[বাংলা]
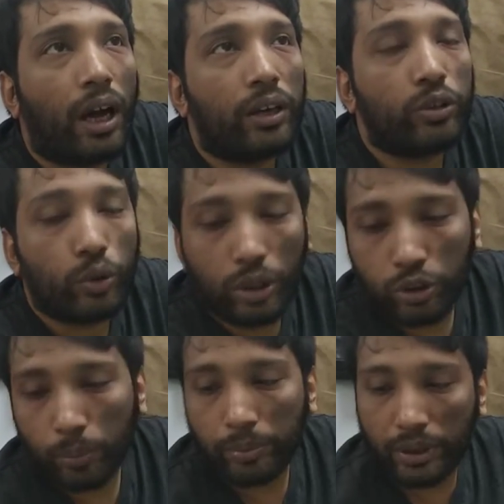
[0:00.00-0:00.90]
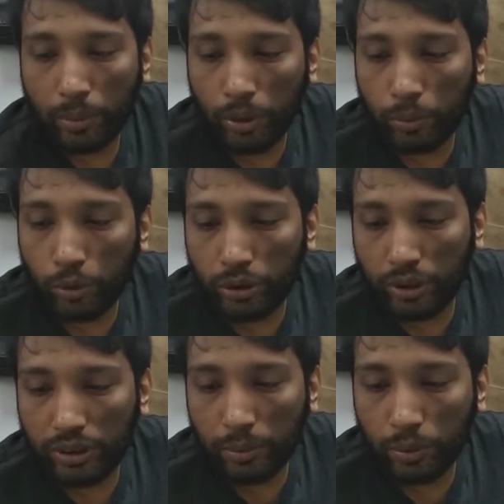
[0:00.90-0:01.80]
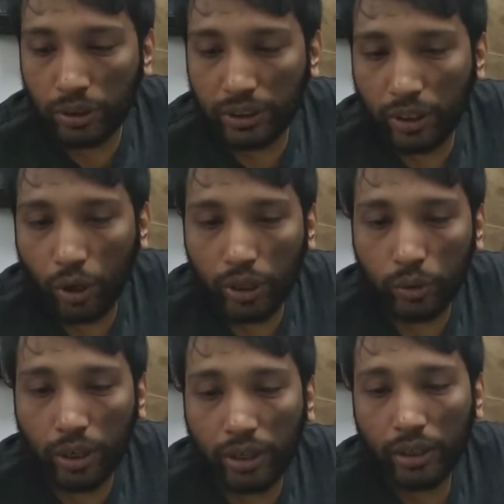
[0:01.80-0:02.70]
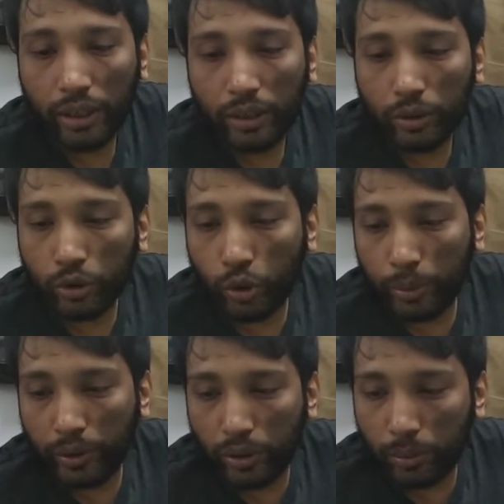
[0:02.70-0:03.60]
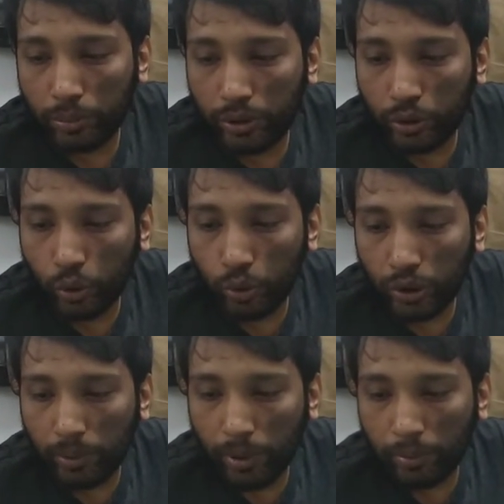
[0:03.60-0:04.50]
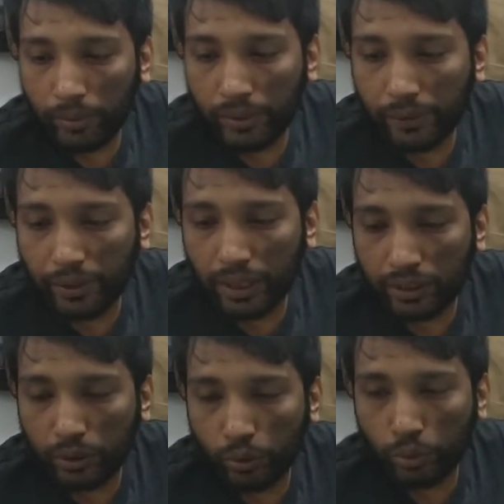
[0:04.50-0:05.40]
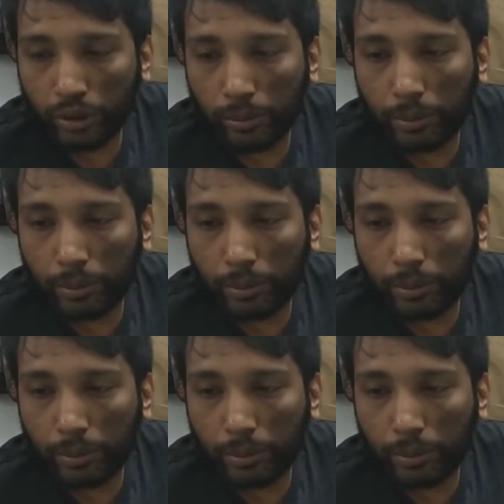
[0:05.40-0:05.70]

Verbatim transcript: আর ওনার সব থেকে বড় পরিচয় হিসেবে ওনার যেটা হয় ওনার ছবিগুলোর মধ্যে যৌনতা বারবার ফিরে ফিরে আসে যৌনতার